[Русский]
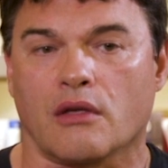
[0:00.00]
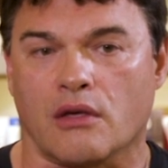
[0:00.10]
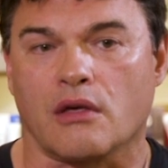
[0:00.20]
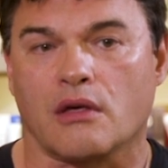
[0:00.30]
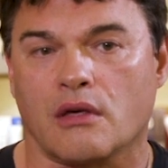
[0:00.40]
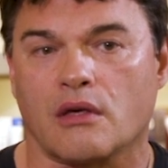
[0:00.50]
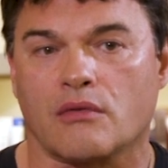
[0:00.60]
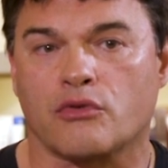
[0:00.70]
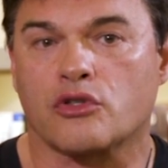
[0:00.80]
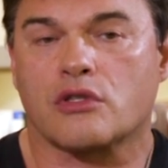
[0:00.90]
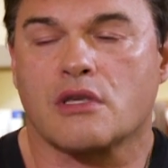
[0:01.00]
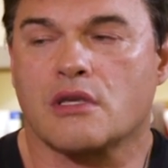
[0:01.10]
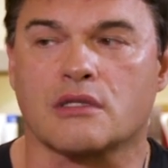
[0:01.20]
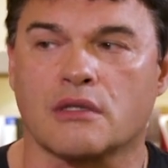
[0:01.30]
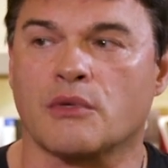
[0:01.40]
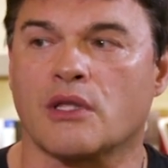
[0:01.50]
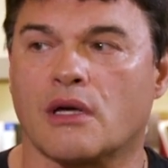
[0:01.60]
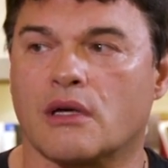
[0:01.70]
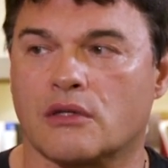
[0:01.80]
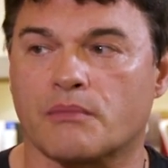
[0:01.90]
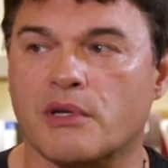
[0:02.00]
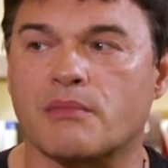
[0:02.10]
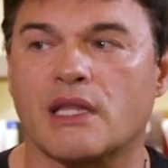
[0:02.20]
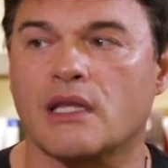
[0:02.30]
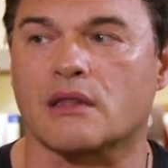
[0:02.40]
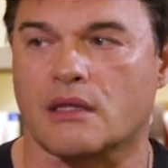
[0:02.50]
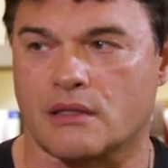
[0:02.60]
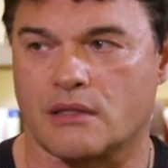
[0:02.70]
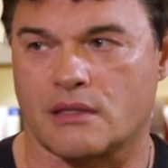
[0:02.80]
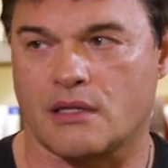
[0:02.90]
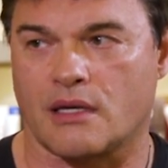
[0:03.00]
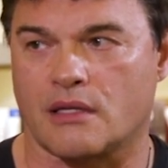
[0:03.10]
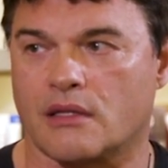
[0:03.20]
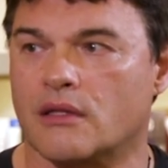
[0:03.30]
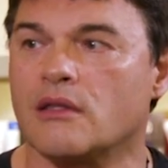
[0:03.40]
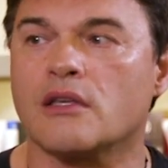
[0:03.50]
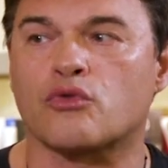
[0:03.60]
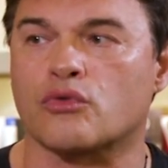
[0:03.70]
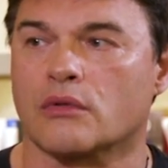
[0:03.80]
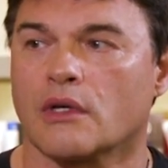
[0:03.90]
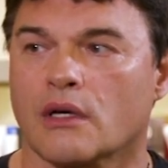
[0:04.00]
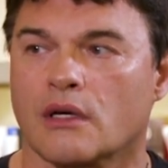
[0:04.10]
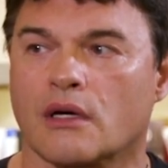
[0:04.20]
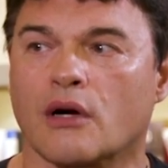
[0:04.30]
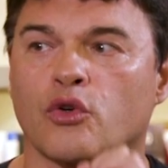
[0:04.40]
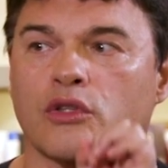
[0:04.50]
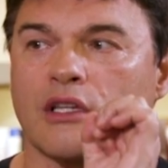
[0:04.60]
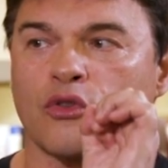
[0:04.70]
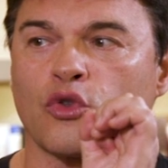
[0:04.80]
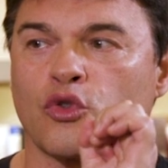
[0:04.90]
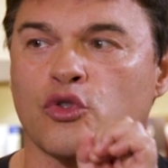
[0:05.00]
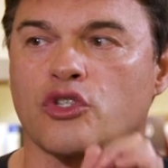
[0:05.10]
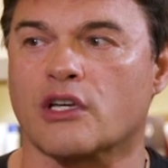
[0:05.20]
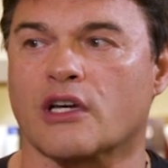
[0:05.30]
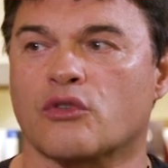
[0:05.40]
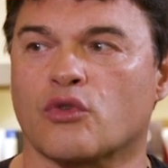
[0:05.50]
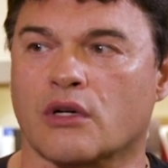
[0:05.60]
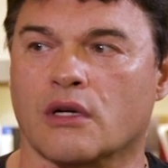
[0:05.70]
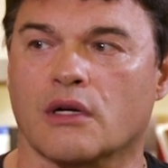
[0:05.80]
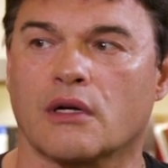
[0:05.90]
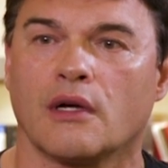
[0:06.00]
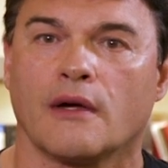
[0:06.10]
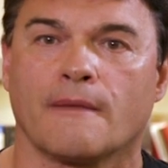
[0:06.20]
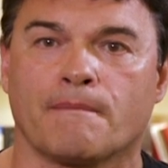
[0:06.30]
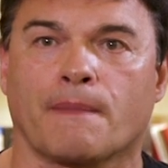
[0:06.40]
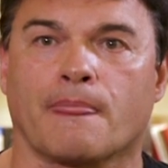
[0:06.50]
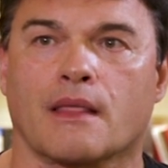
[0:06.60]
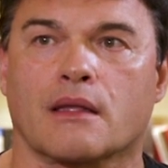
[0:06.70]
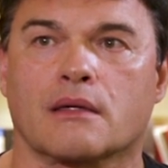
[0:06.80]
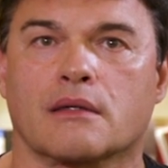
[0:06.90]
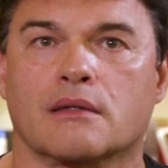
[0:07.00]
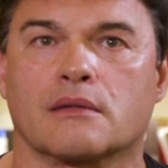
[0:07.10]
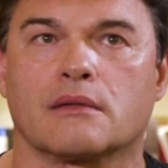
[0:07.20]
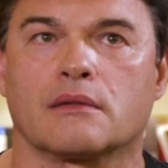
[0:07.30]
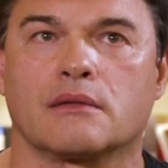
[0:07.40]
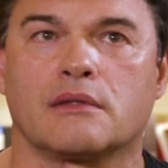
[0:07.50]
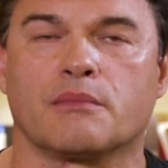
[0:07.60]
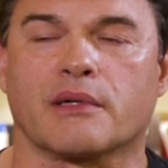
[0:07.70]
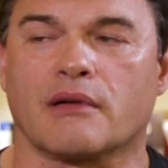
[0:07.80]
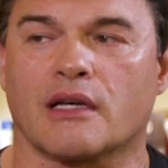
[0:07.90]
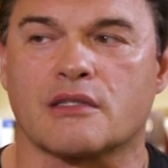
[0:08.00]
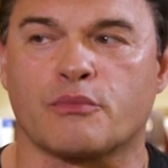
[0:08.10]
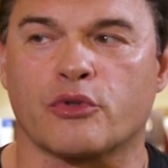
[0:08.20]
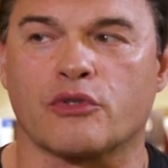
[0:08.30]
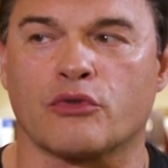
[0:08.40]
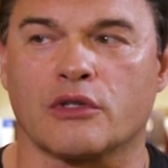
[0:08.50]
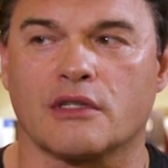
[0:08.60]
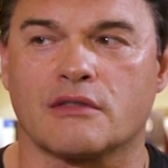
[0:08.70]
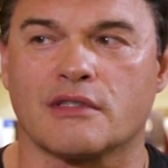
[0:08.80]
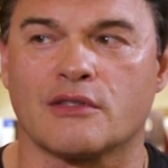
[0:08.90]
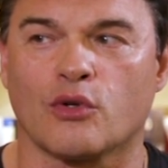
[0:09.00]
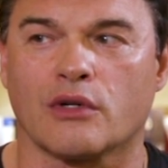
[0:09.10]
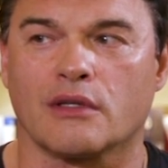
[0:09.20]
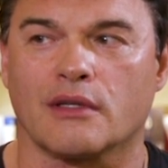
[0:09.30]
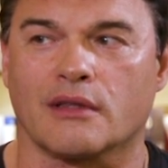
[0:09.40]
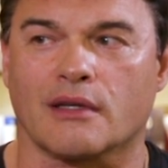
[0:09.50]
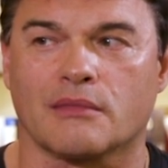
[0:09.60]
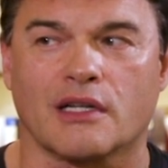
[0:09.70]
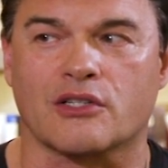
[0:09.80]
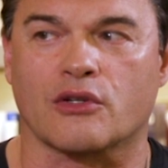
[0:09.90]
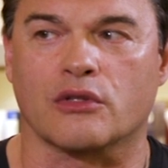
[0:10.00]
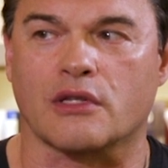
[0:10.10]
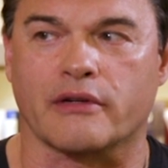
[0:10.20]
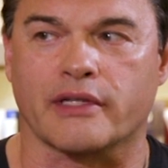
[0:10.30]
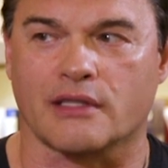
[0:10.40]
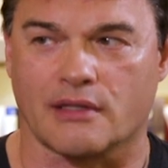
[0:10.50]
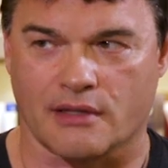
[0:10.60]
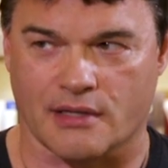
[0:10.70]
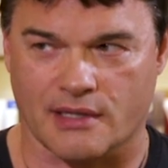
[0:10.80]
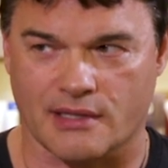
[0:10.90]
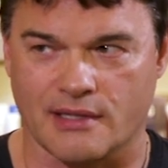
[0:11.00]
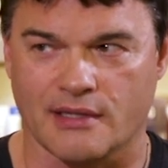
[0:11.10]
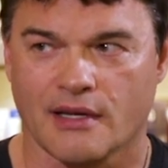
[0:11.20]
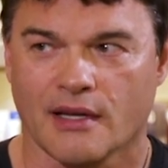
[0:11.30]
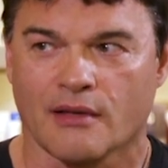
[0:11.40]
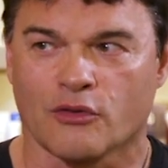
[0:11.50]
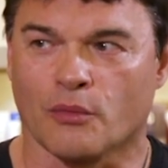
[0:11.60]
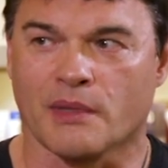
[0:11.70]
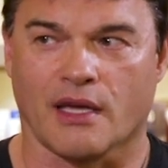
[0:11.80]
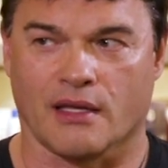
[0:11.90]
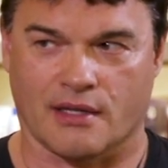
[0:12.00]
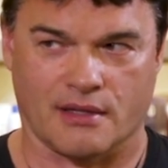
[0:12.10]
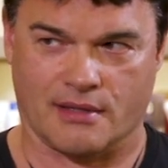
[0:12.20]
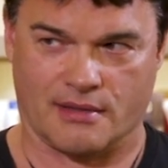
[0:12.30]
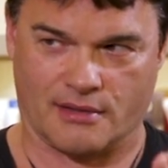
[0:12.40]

И вот это и есть для меня, это перманентное состояние. Нету какой-то одной точки, которая э, типа является путеводной звездой, и там дальше хоть трава не, не расти, но мне этот